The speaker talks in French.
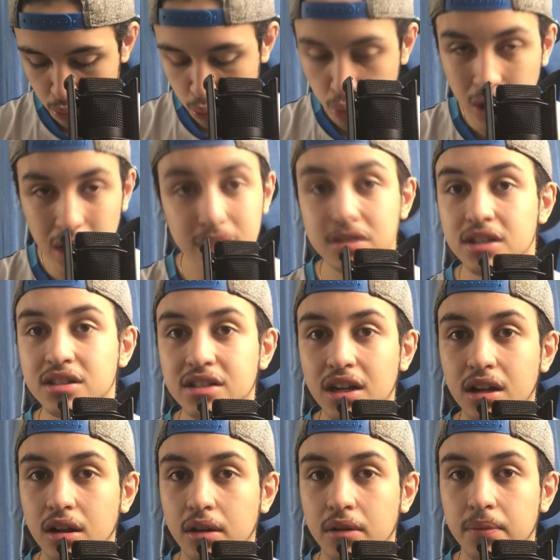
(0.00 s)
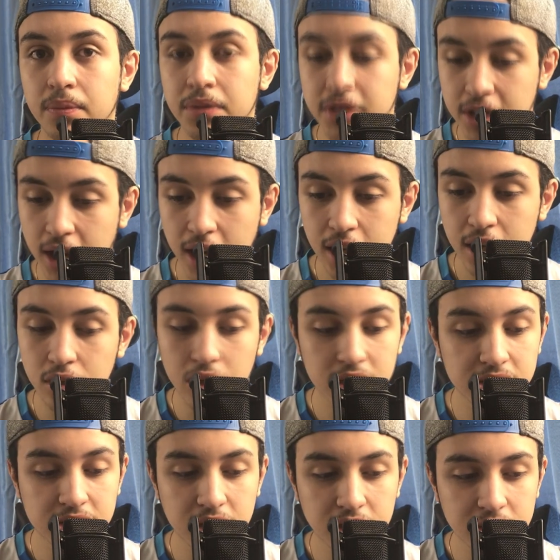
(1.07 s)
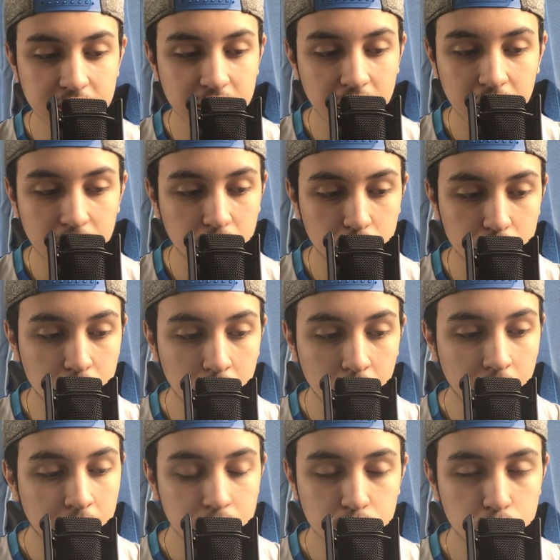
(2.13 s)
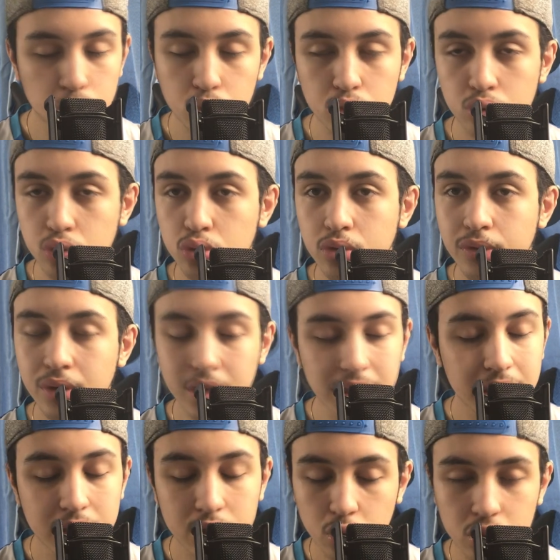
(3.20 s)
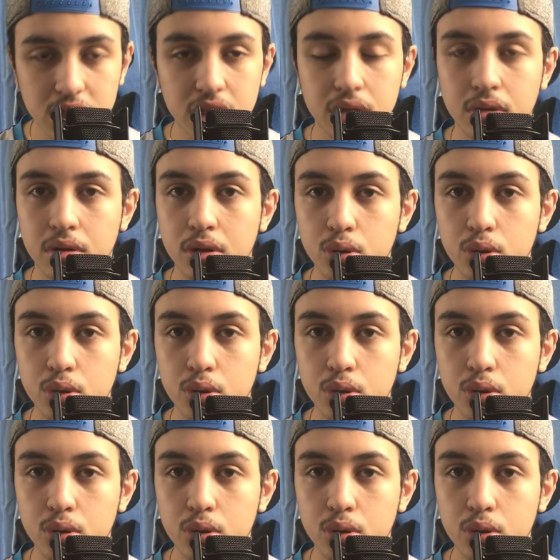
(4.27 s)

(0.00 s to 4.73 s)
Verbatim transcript: Tout l'intestin, grêle, l'intestin, euh, tout ce que tu veux, il est sorti.